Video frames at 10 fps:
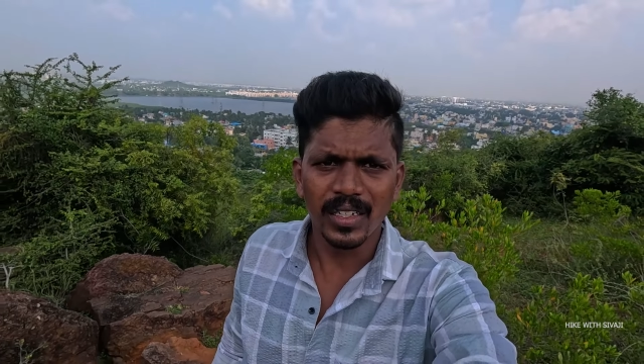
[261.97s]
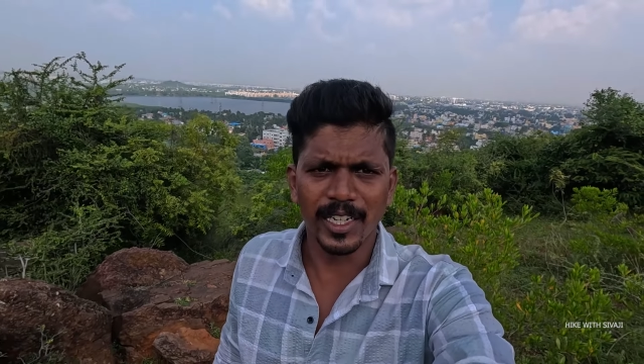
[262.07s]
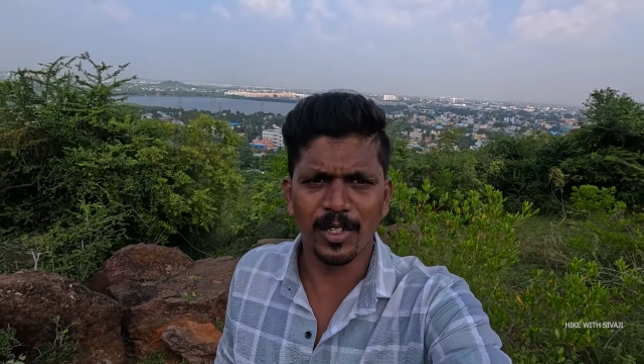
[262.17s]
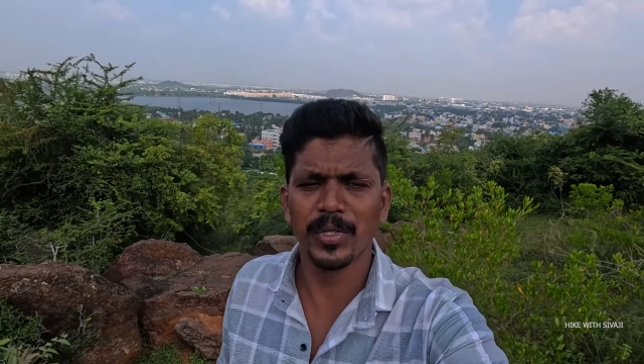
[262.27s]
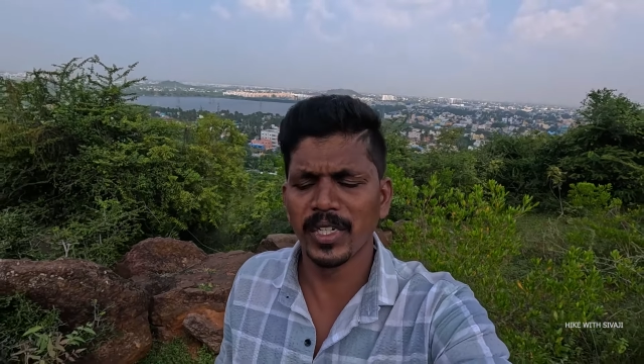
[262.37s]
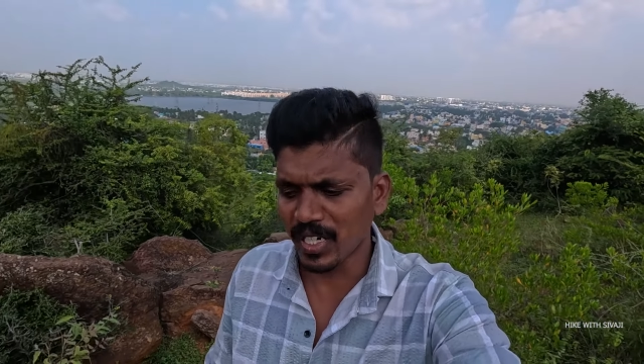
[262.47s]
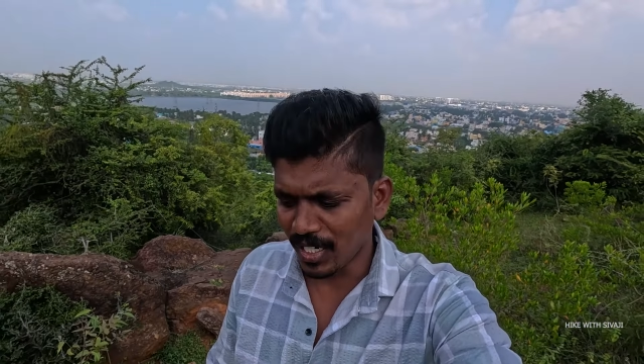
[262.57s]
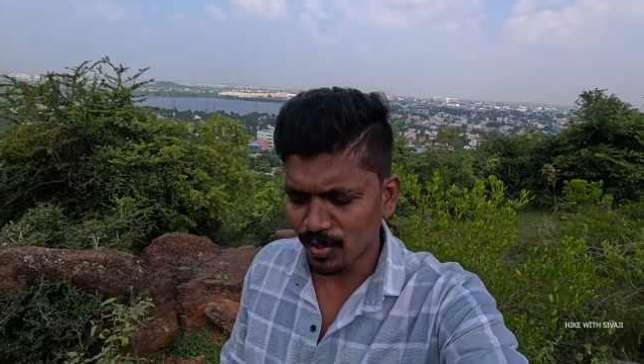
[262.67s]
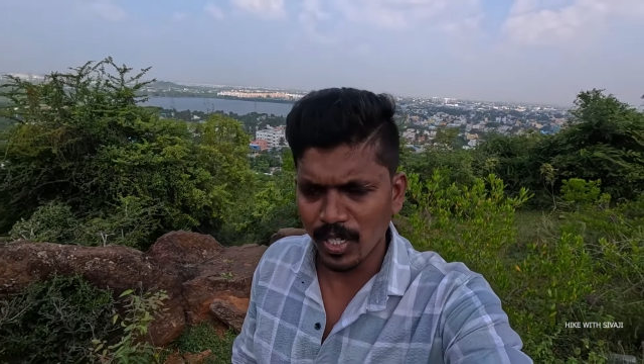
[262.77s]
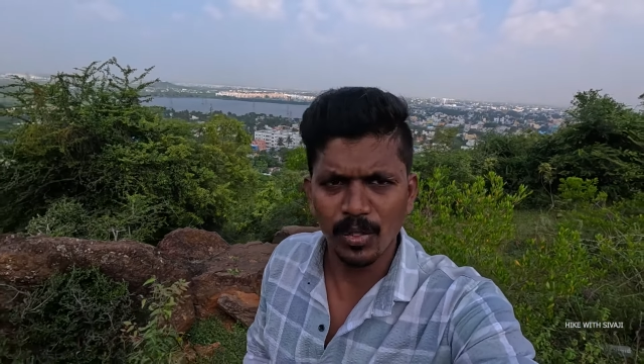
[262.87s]
நிறையா பேர்
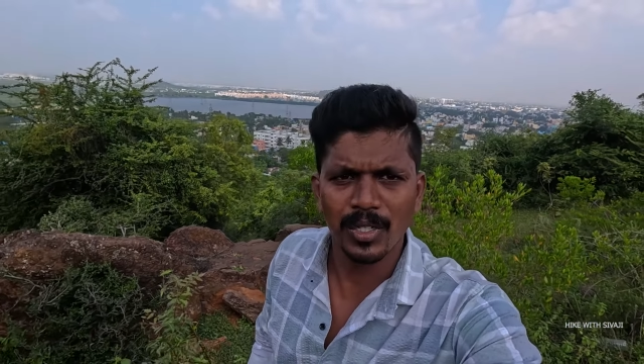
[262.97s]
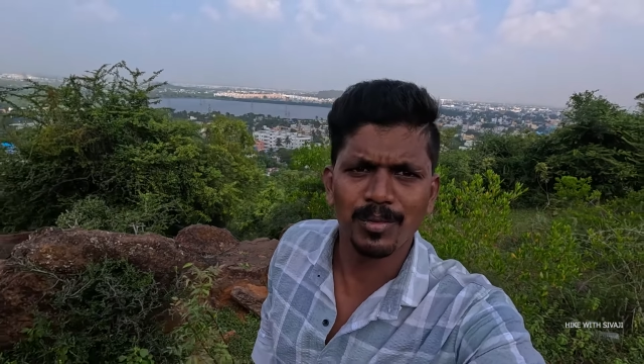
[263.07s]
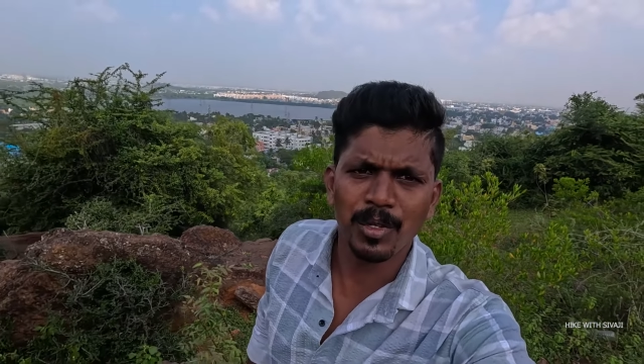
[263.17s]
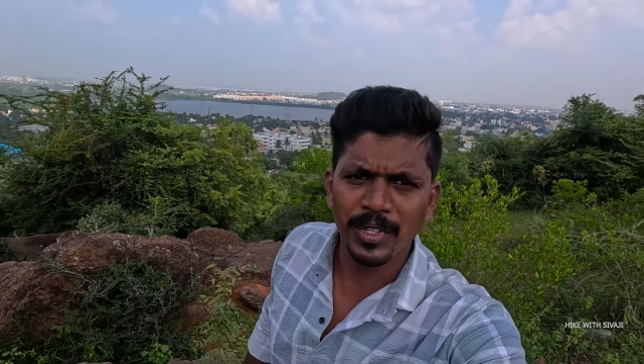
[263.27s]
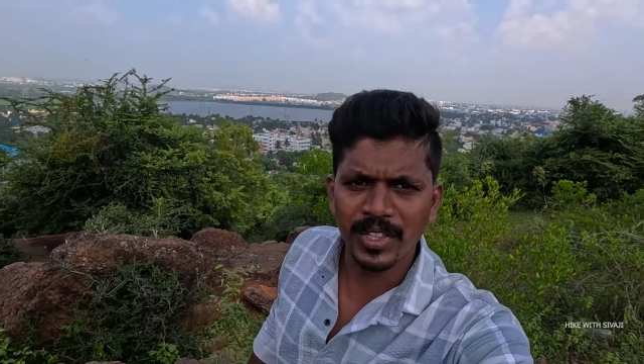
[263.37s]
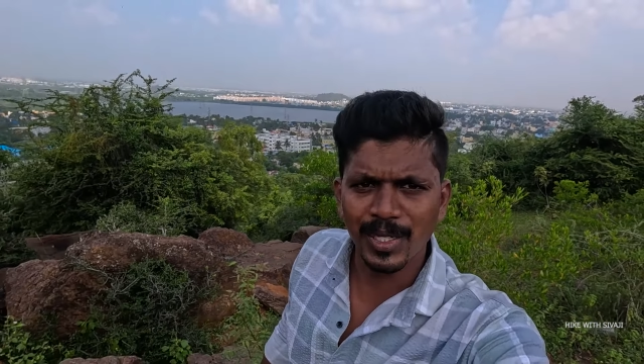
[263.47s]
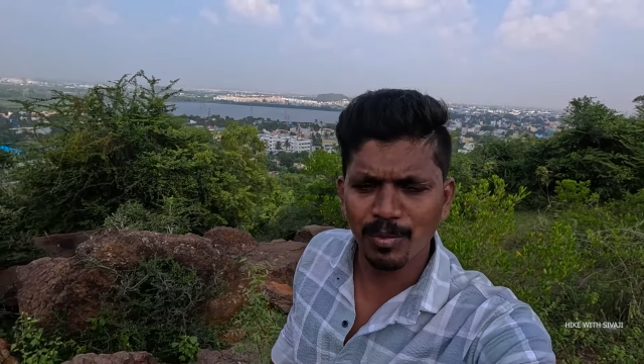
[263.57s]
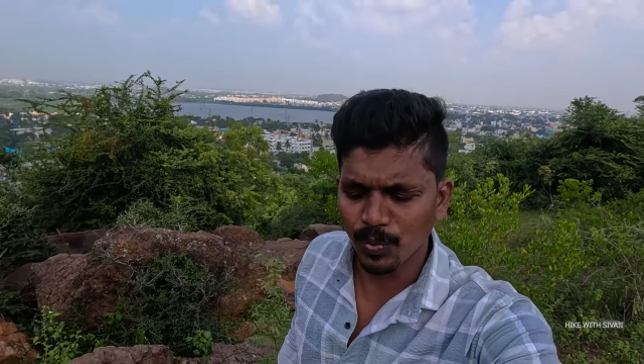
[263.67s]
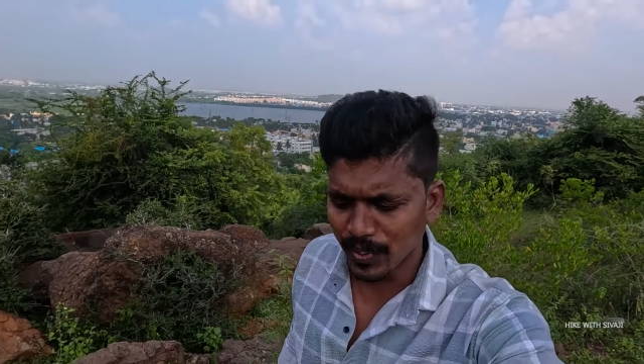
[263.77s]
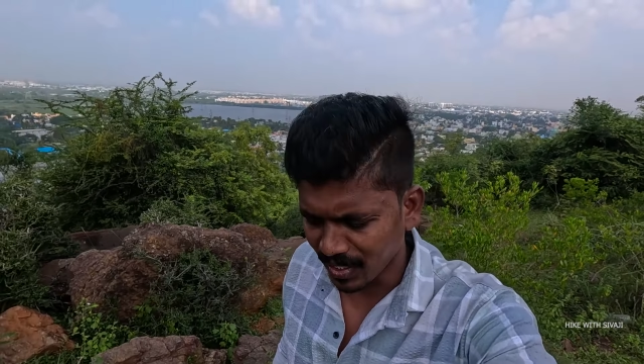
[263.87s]
காளி கோயிலுக்கு வராமல் அப்படியே
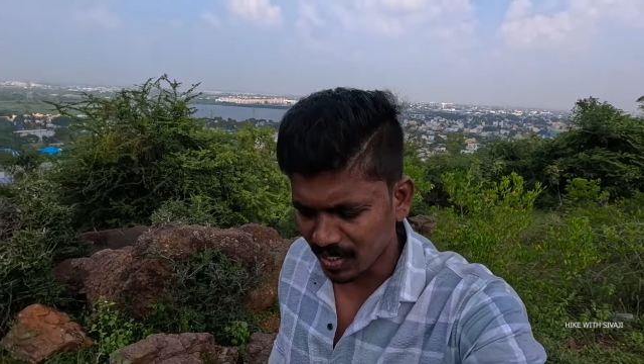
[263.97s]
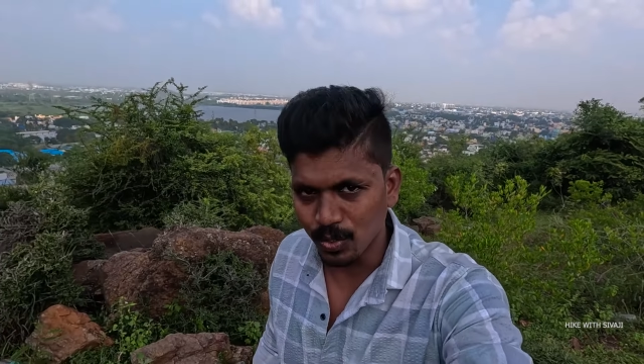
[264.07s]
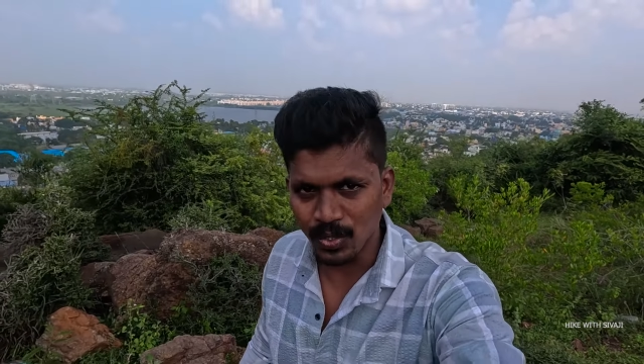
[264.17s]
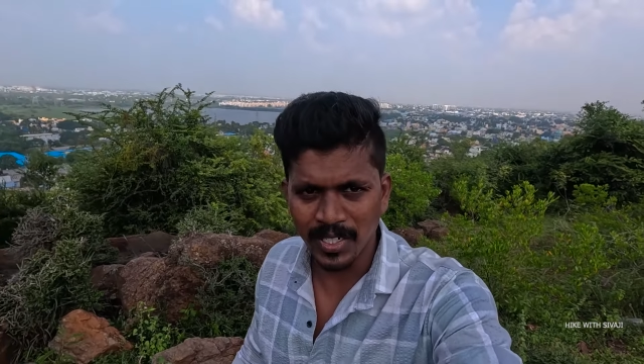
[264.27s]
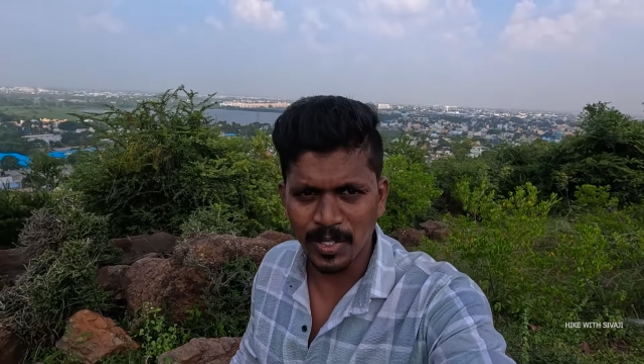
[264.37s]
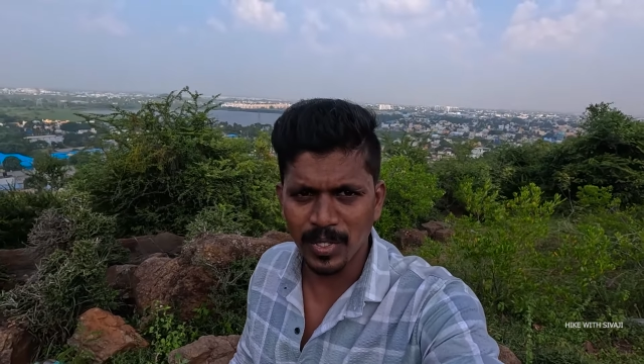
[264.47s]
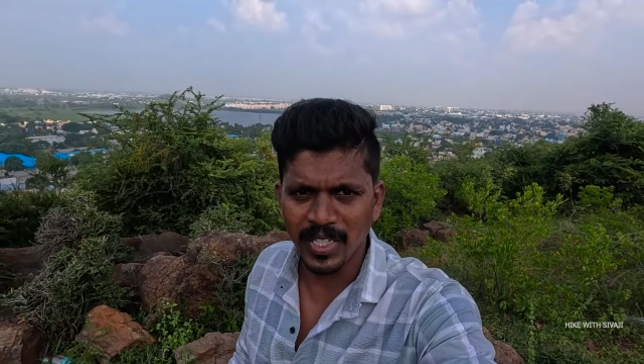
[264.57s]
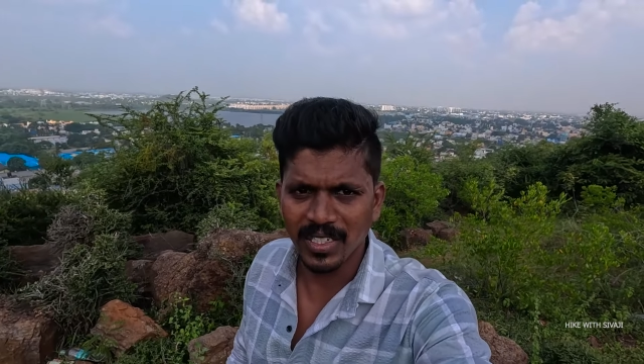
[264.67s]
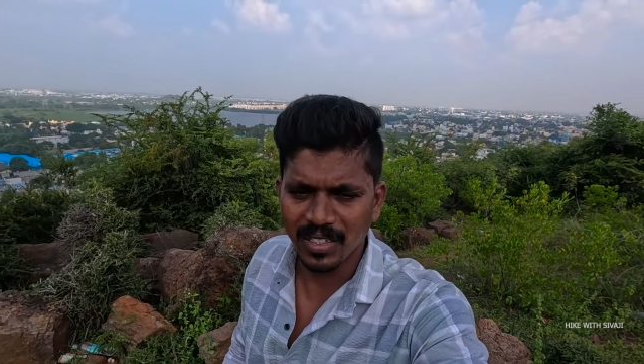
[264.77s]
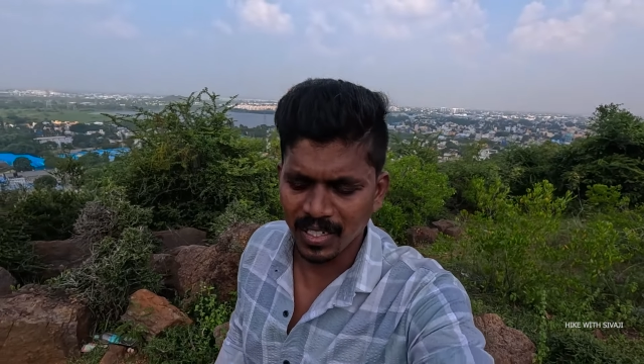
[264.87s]
திரும்பி போயிடுறாங்க ஒத்தடி
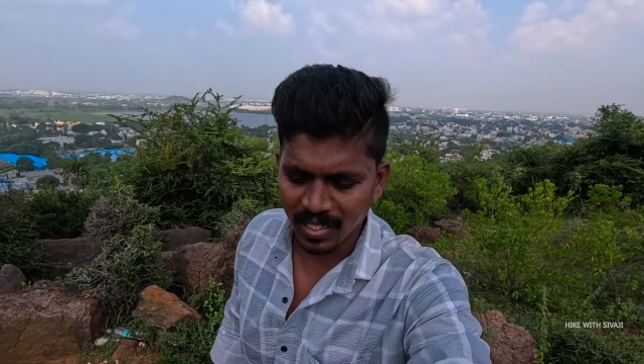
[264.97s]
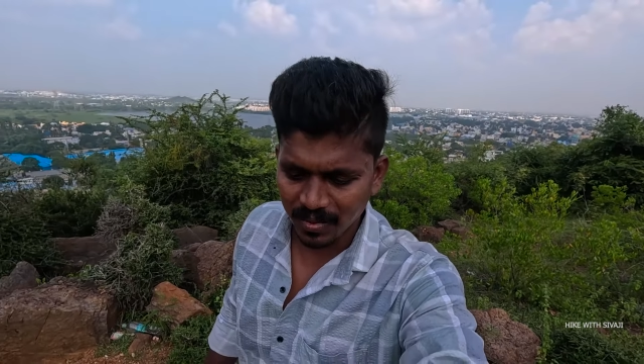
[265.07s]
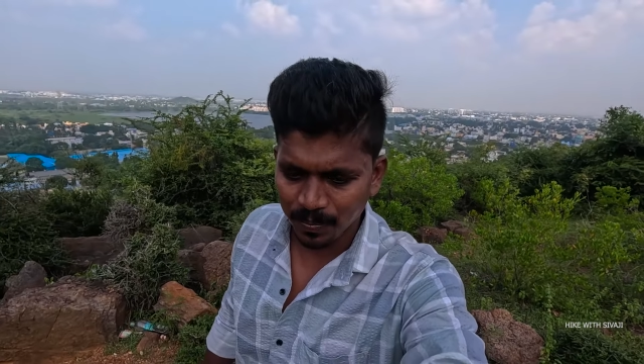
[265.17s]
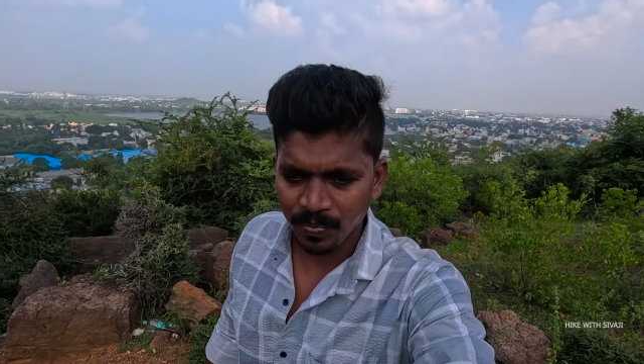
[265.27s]
பாதைங்கிறதுனால